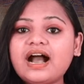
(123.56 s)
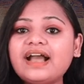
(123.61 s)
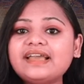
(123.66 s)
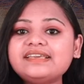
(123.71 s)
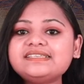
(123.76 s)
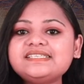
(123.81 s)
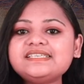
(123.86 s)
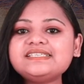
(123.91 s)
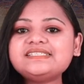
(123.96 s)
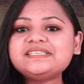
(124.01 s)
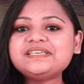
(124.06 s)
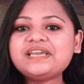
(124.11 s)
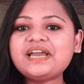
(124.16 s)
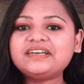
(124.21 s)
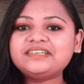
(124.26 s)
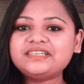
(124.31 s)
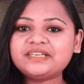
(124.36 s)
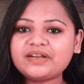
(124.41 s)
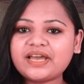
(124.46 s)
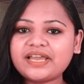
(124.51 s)
ఐసీసీ
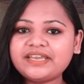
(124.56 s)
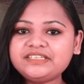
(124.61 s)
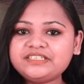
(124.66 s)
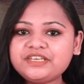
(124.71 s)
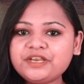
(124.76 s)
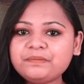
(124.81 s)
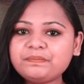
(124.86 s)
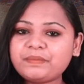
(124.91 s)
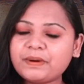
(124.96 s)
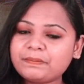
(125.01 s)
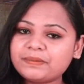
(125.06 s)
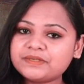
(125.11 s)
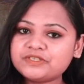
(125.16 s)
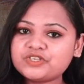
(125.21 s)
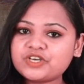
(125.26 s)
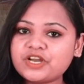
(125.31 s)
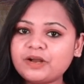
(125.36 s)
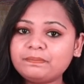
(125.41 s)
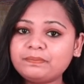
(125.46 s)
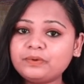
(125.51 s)
అండర్ నైన్టీన్
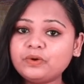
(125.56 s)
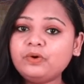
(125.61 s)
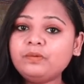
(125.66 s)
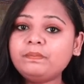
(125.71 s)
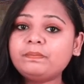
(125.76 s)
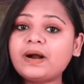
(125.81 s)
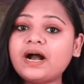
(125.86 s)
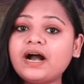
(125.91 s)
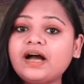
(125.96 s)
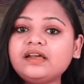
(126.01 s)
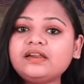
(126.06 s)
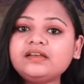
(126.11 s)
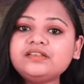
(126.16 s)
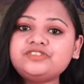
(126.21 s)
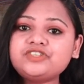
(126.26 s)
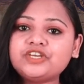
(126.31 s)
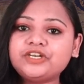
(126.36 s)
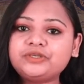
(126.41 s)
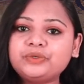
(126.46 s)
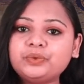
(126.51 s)
ప్రపంచ కప్ లో
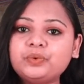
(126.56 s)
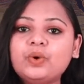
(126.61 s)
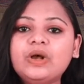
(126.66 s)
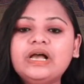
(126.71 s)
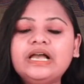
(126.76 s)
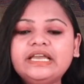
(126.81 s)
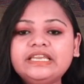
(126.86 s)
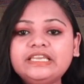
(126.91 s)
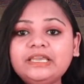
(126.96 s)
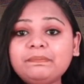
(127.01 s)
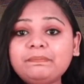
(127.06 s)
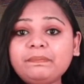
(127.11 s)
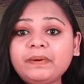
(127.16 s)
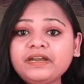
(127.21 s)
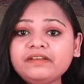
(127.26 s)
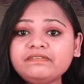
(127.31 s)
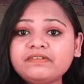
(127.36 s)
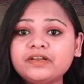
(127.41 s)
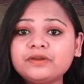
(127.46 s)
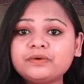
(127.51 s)
భారత్ జట్టు
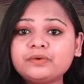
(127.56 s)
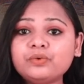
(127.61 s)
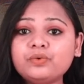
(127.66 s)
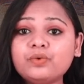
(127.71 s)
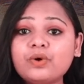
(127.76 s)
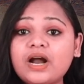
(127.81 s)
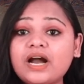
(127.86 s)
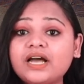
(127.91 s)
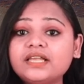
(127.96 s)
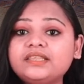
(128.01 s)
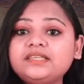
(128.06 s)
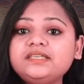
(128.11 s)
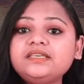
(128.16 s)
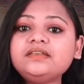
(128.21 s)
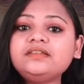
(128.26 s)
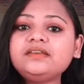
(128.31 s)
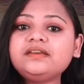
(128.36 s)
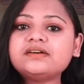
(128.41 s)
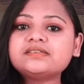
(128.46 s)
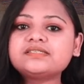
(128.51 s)
ఇప్పటి వరకు
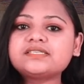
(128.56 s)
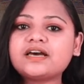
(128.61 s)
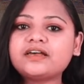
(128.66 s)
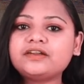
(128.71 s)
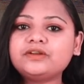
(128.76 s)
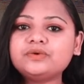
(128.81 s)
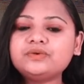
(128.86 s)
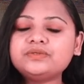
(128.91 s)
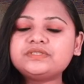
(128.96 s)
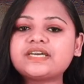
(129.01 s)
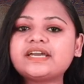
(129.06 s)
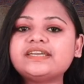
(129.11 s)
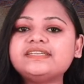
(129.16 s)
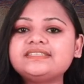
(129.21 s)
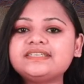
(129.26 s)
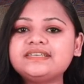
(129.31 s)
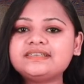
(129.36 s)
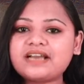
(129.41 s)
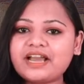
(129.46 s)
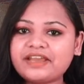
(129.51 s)
అత్యధిక సార్లు
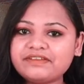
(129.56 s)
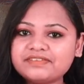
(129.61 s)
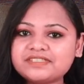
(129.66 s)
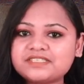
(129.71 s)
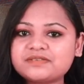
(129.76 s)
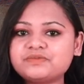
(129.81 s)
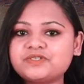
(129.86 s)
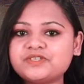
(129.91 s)
టైటిల్ కైవసం